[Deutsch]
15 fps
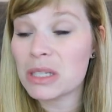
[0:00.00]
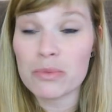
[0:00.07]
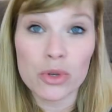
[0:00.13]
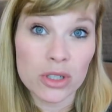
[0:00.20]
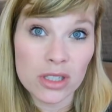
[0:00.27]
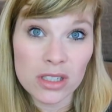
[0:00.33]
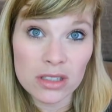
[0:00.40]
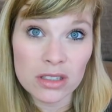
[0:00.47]
dem
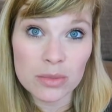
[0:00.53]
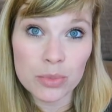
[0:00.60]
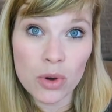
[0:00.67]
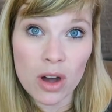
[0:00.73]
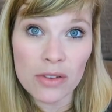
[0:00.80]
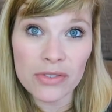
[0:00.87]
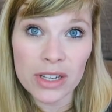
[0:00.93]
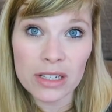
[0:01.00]
würde ich dieses
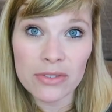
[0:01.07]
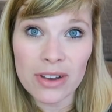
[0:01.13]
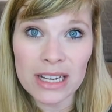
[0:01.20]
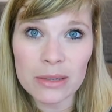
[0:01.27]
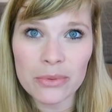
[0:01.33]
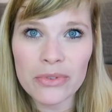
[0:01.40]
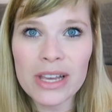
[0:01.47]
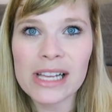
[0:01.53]
Buch auf jeden
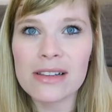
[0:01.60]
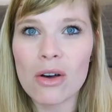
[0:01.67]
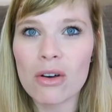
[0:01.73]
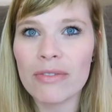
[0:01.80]
Fall empfehlen,